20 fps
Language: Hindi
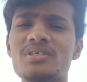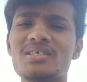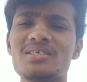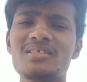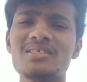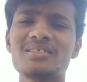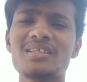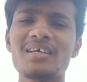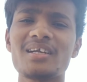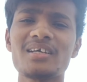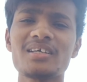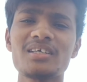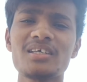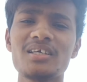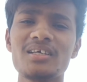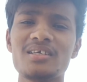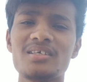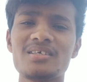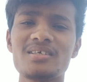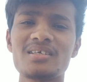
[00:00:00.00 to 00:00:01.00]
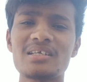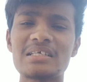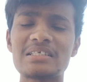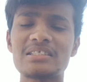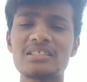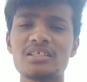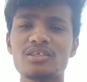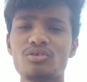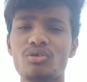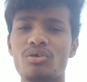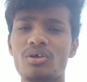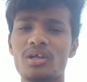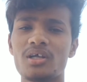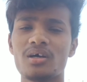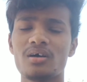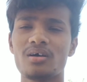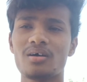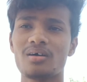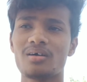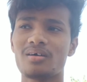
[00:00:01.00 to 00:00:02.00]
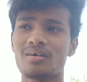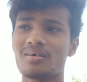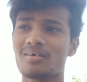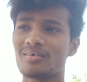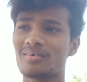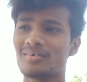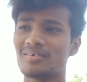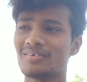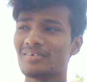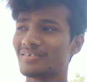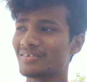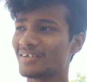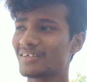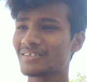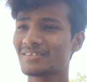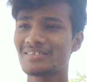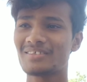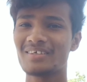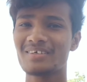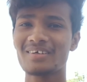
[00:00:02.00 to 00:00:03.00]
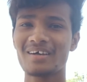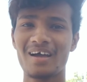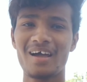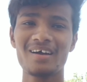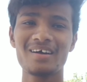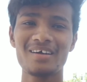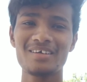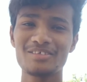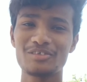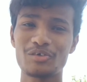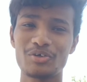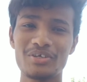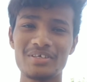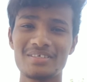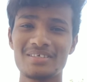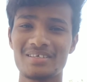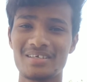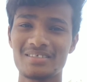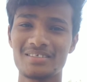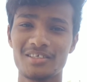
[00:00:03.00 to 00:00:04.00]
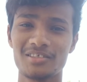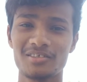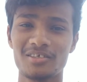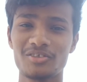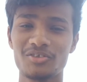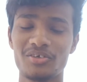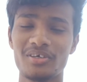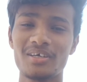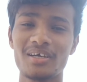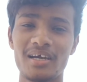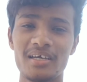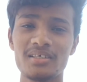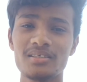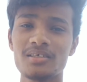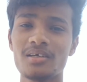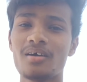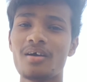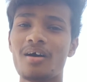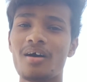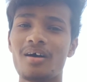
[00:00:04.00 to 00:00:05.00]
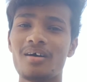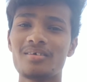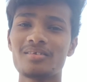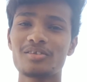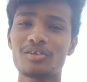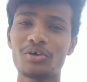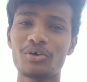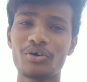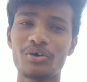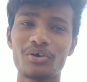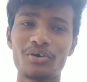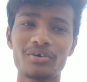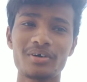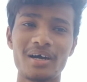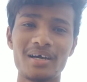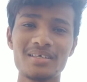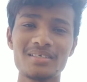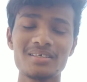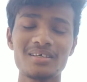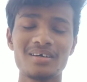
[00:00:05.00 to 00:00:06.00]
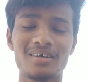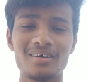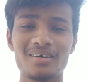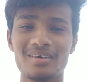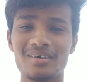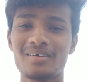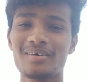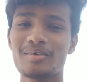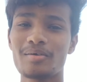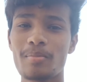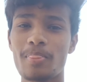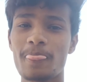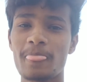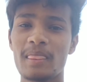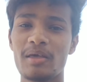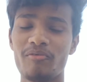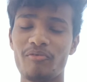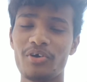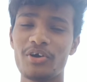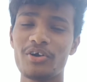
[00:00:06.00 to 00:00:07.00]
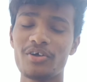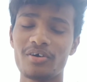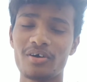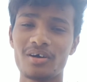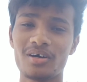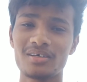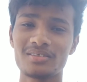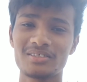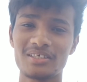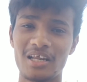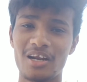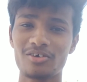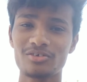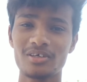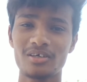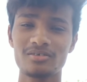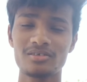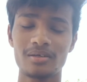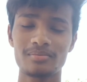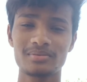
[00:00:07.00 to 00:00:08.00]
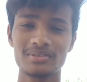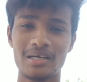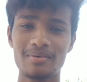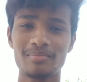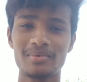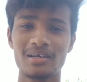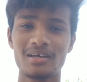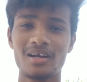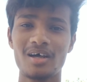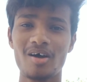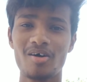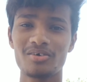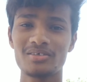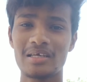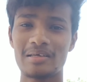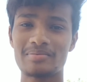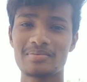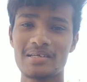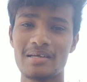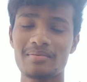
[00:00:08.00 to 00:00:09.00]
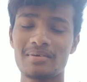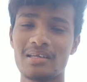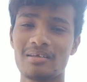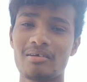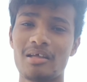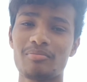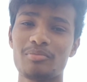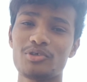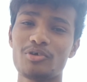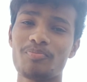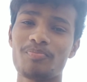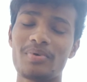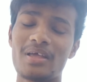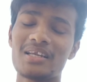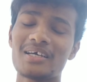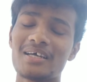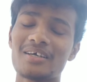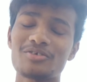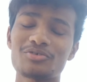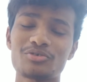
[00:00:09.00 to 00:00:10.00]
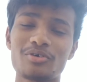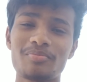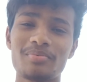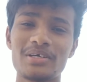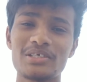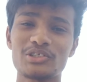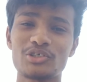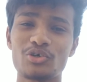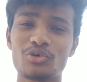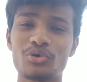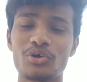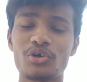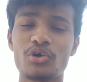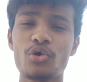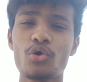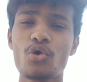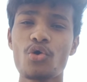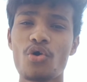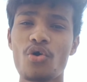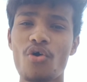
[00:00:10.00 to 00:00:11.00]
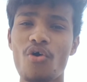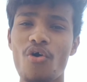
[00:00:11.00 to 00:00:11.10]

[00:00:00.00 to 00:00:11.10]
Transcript: कोई इसी तरह की इंटरेस्टिंग इंटरेस्टिंग हाँ गाइज थोड़ी इंटरेस्टिंग तो थी गाइज तो गाइज वीडियो चैनल को सारे सब्सक्राइब करना और सब्सक्राइब करने के बाद में जो बेल का है उसको प्रेस ज़रूर करो